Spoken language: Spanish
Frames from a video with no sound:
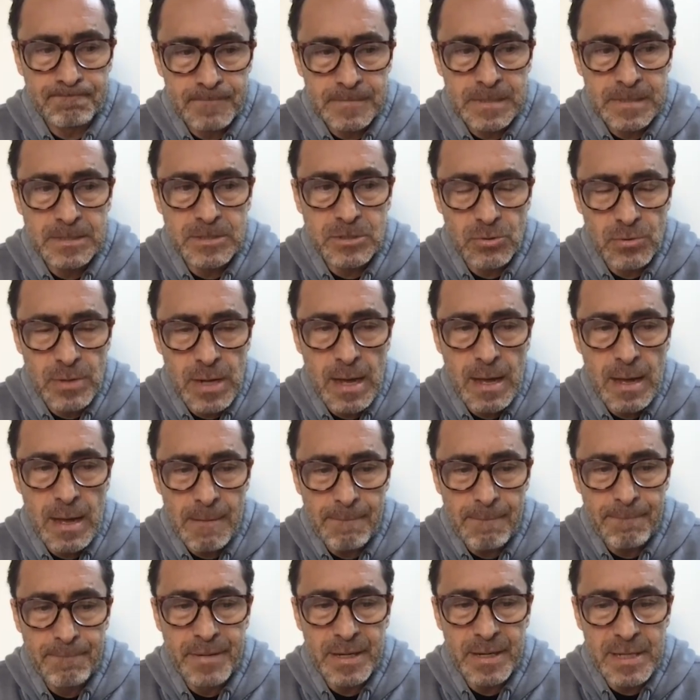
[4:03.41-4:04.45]
Es
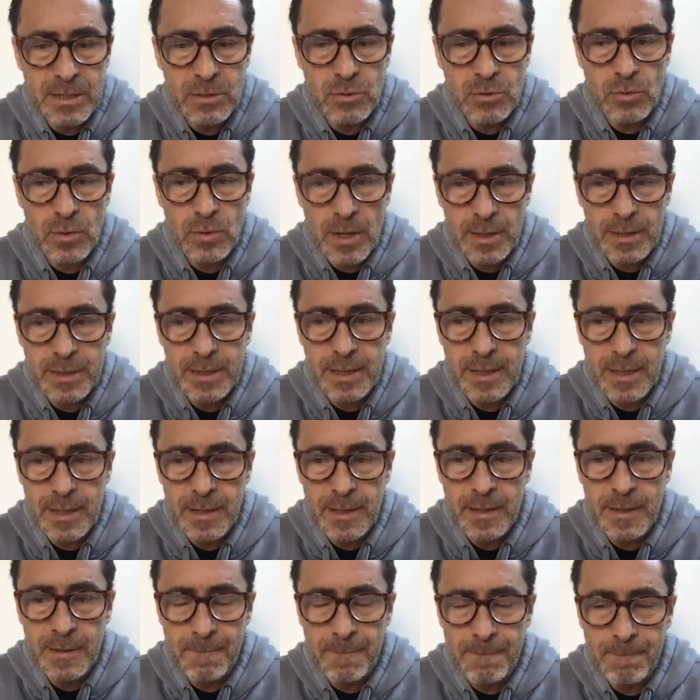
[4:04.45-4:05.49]
una película
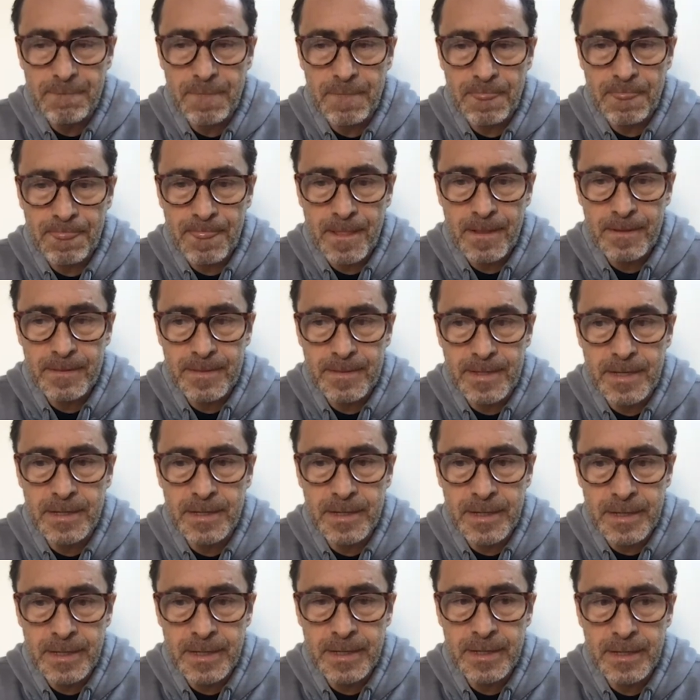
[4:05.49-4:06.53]
que
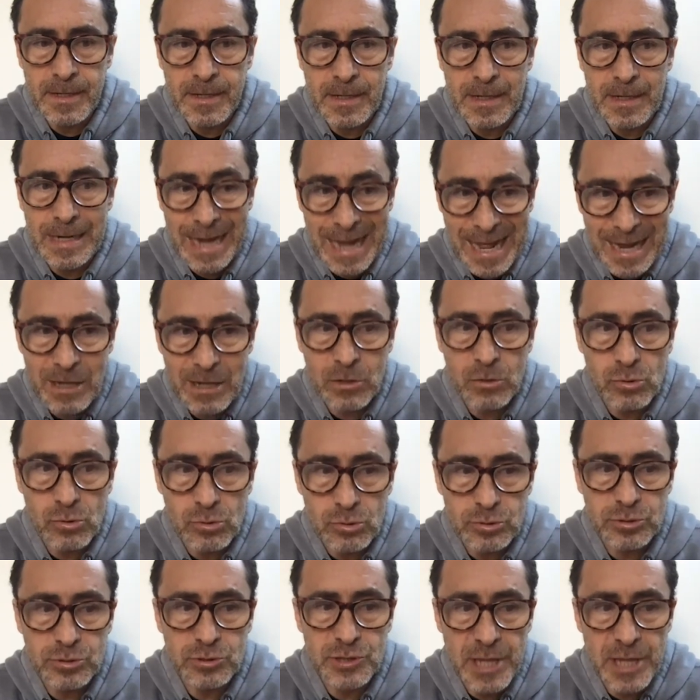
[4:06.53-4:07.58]
tiene
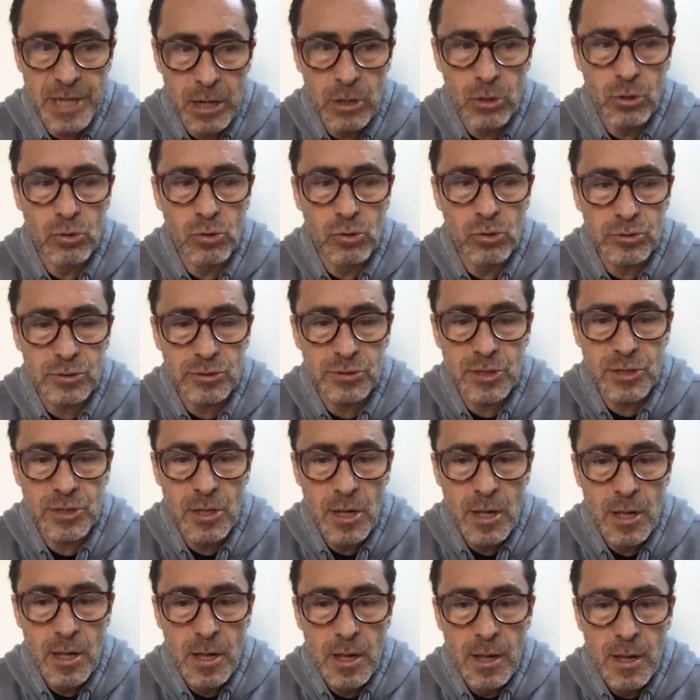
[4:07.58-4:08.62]
largos diálogos,
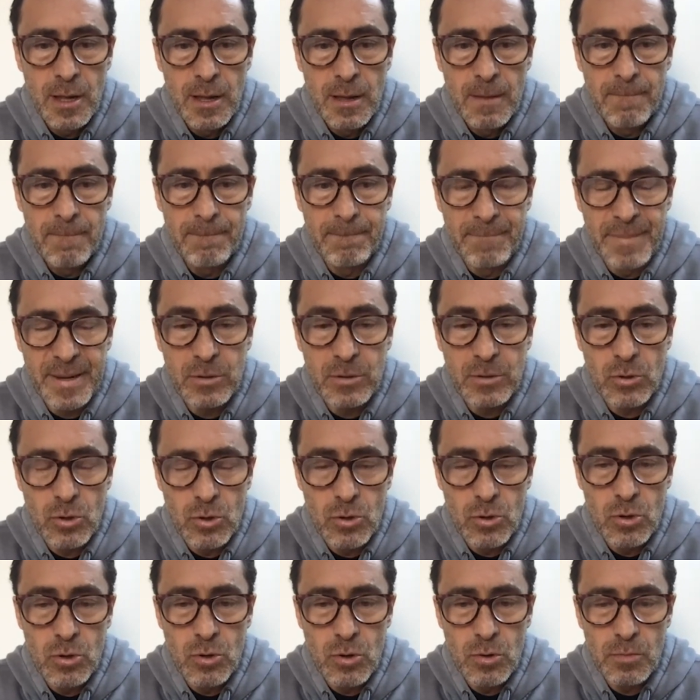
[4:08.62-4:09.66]

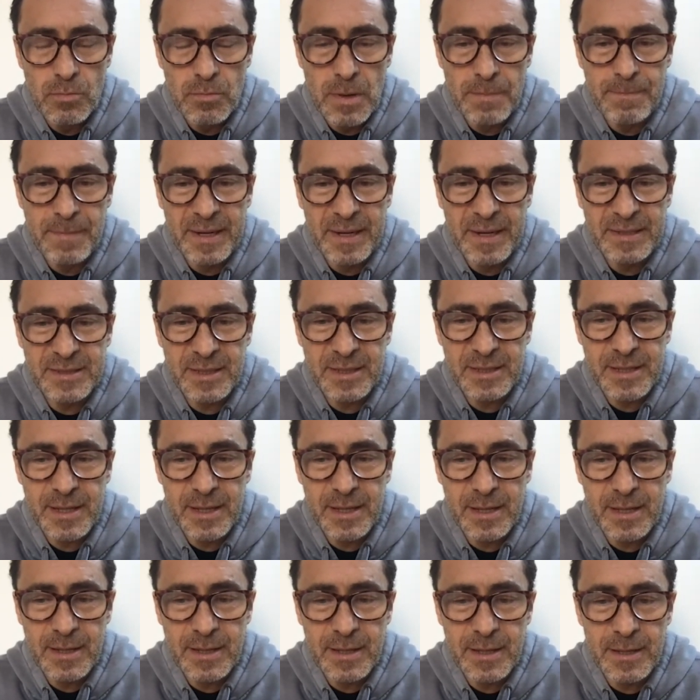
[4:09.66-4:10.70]
pero me parece
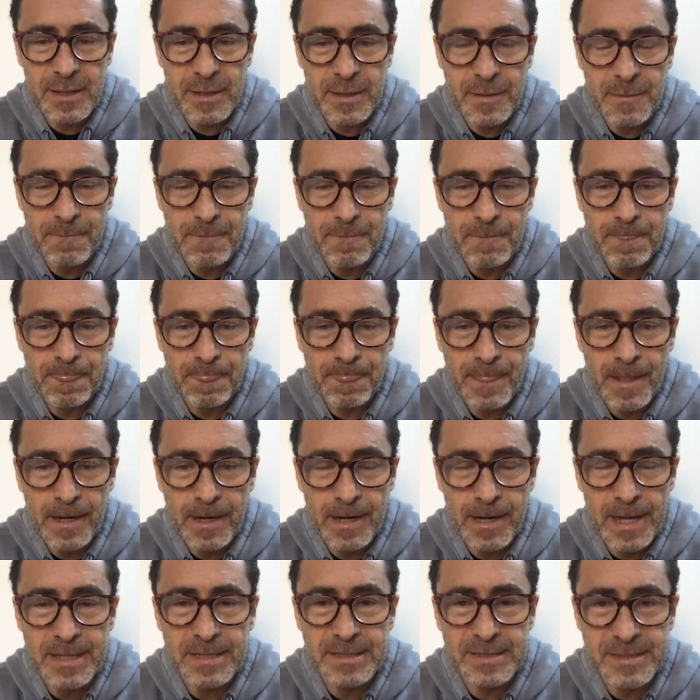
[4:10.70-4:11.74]
que
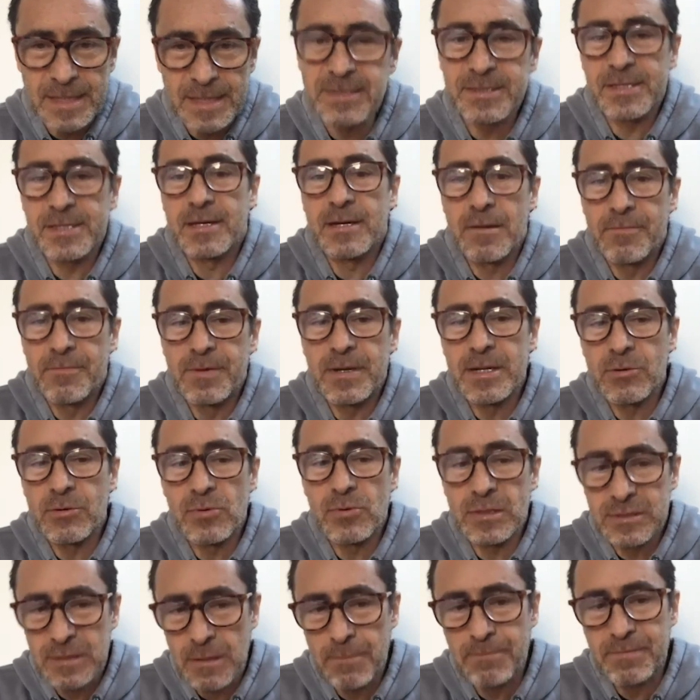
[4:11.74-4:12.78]
la esencia de la película
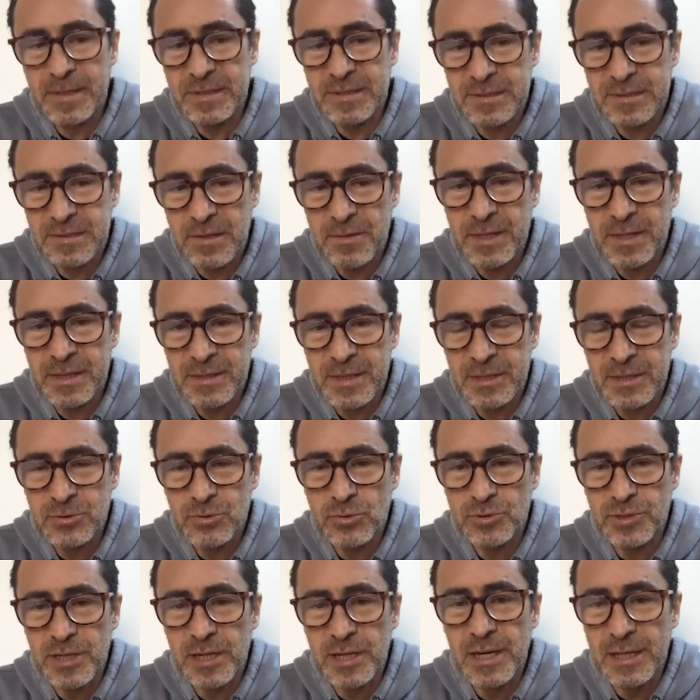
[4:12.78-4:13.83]
está precisamente en
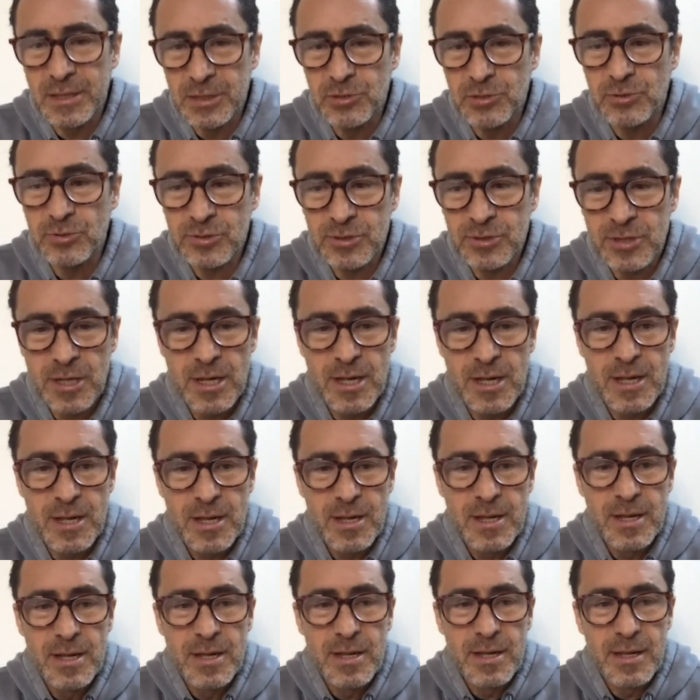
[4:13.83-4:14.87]
sus silencios,
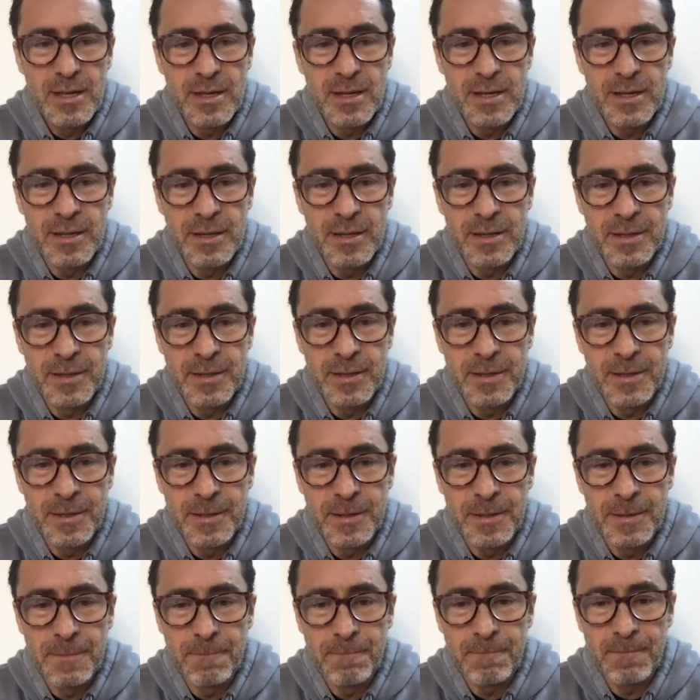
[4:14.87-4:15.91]

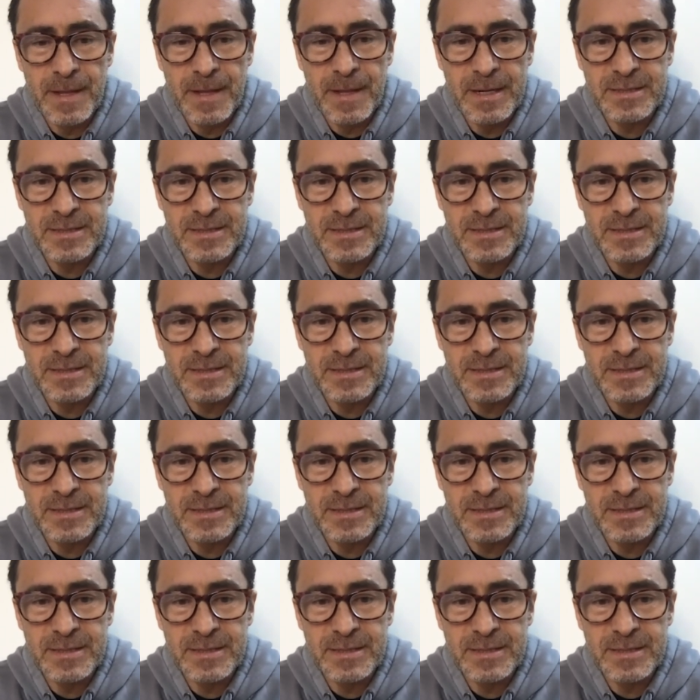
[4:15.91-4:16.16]
eh, en